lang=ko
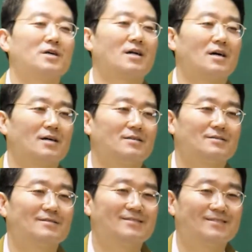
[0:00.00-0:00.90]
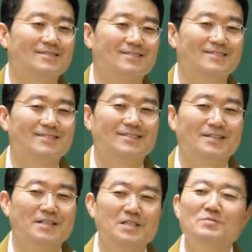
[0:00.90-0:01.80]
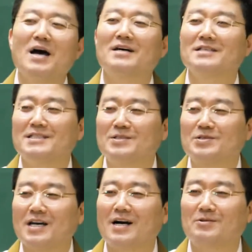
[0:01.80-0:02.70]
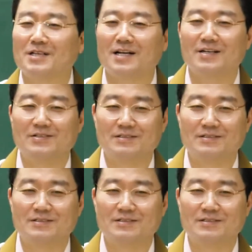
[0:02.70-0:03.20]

살아. 음양의 이치로 짜가고 살아요.